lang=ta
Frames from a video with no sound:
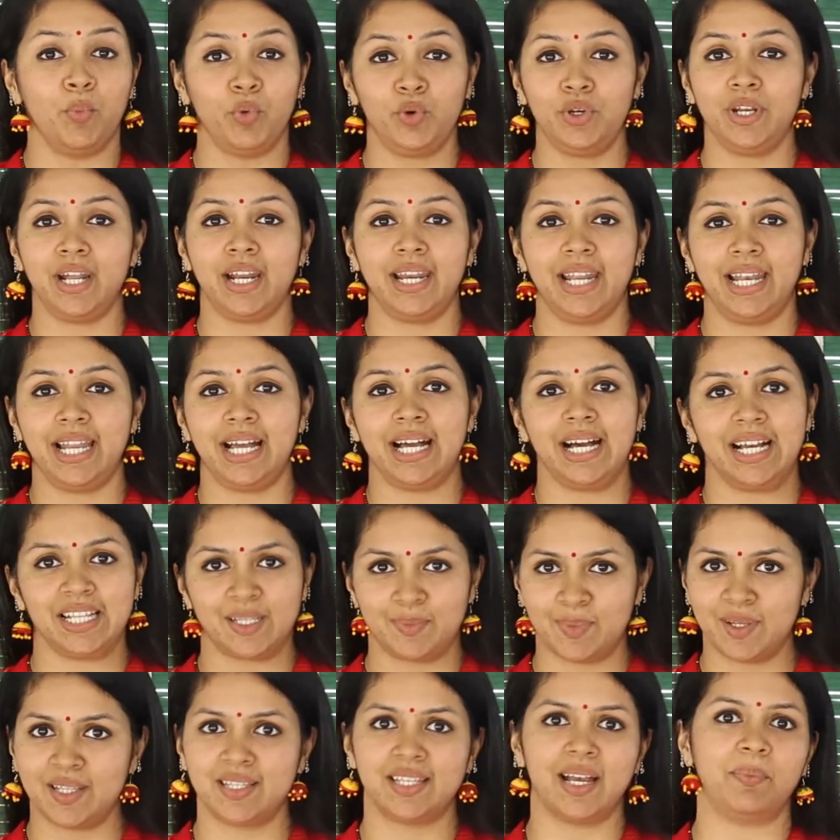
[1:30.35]
முன்னாடிலாம்
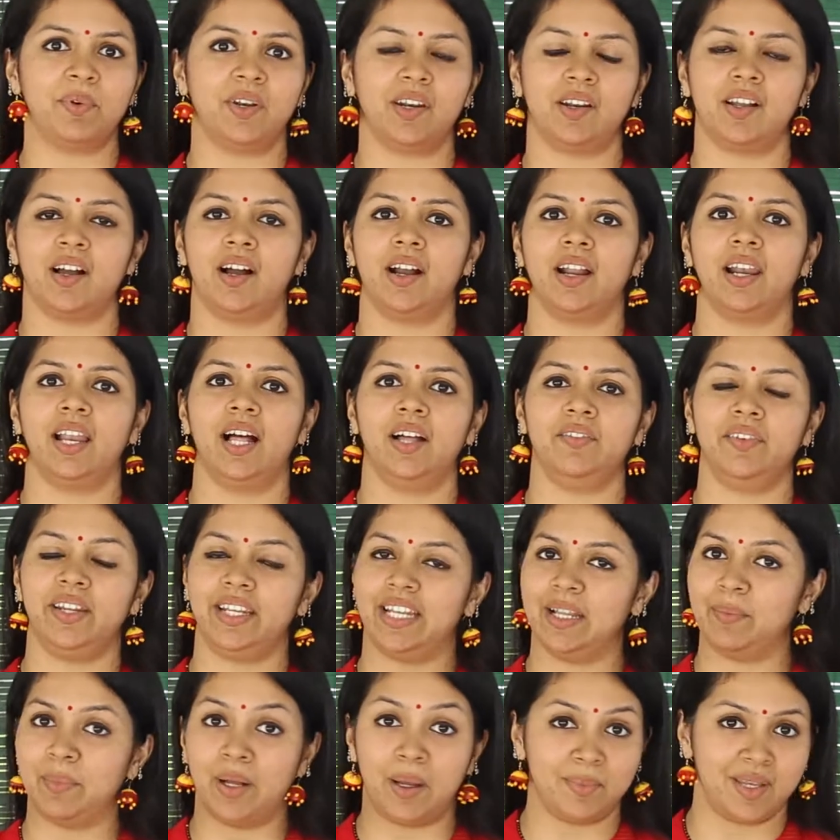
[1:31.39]
ஹஸ்பண்ட் சாப்பிட்ருக்காங்களா
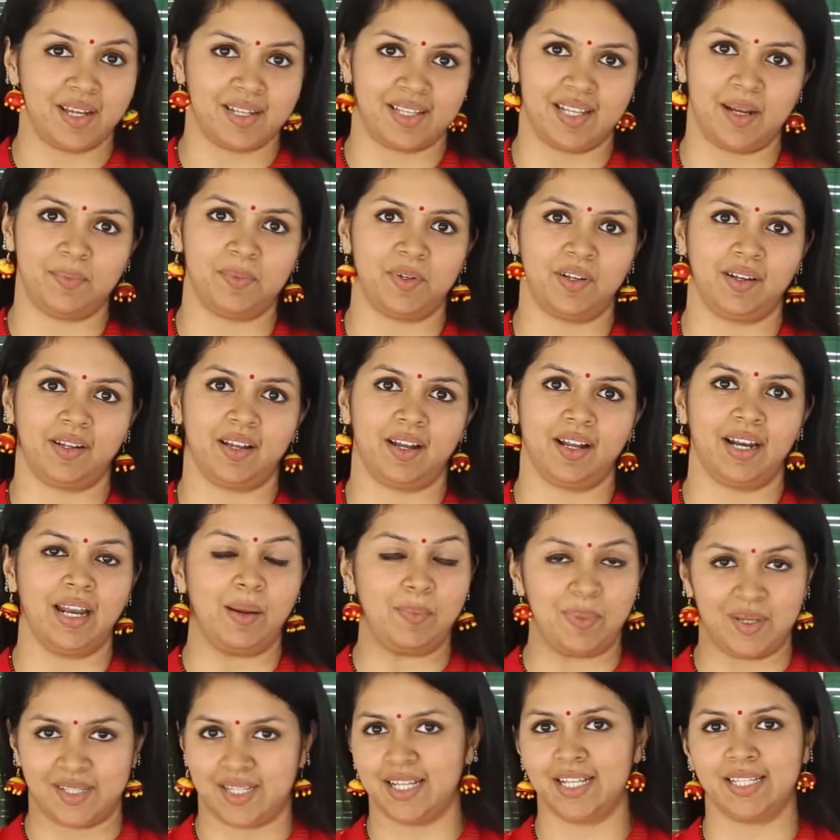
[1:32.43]
வீட்டில் மாமியார் சாப்பிட்ருக்காங்களா
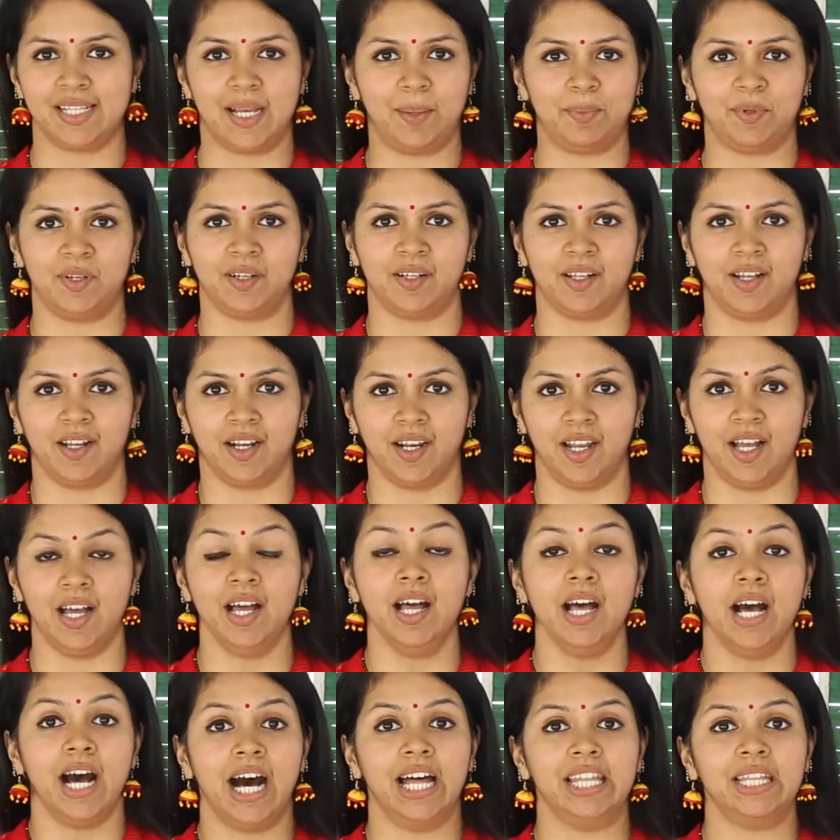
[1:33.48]
பசங்க சாப்பிட்ருக்காங்களா
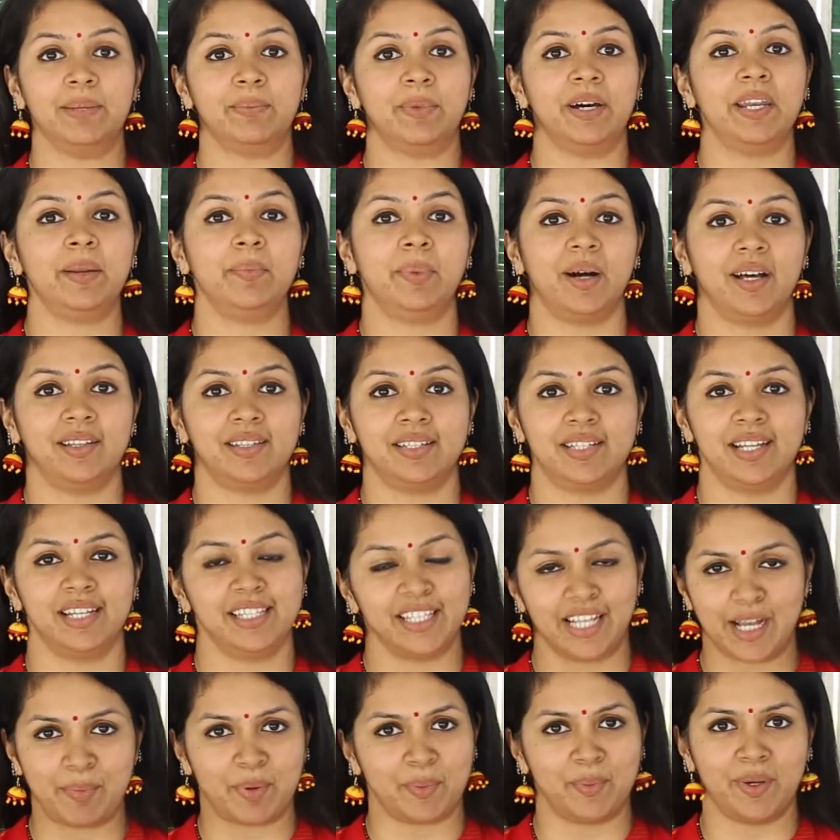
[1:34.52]
அந்த மாதிரி பார்த்துட்டு
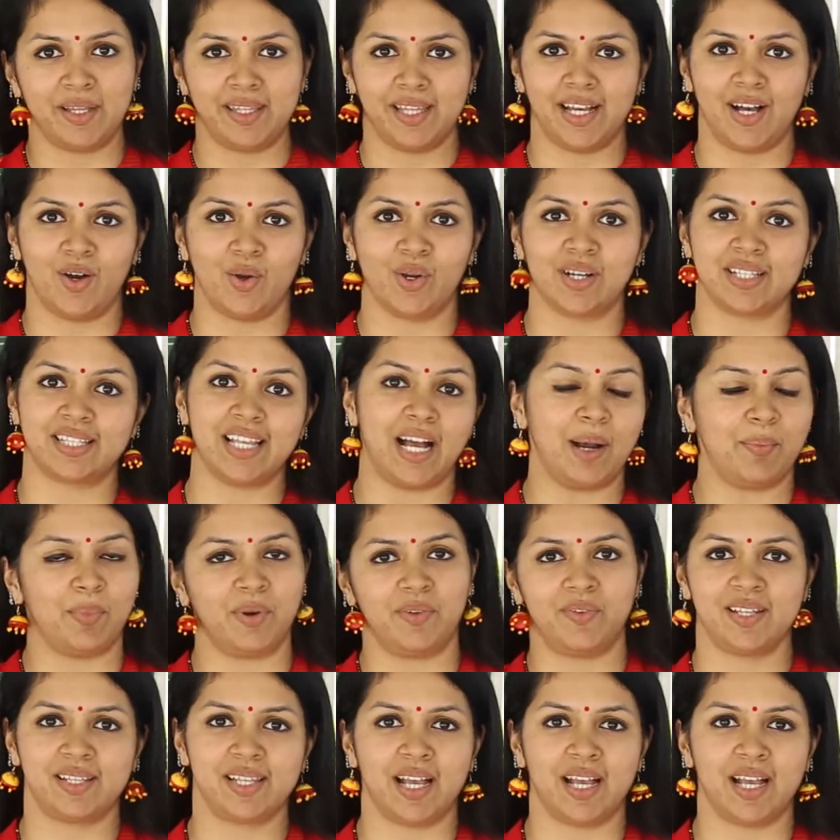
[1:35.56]
அதுக்கப்புறமா தான் அவங்க சாப்பிடவே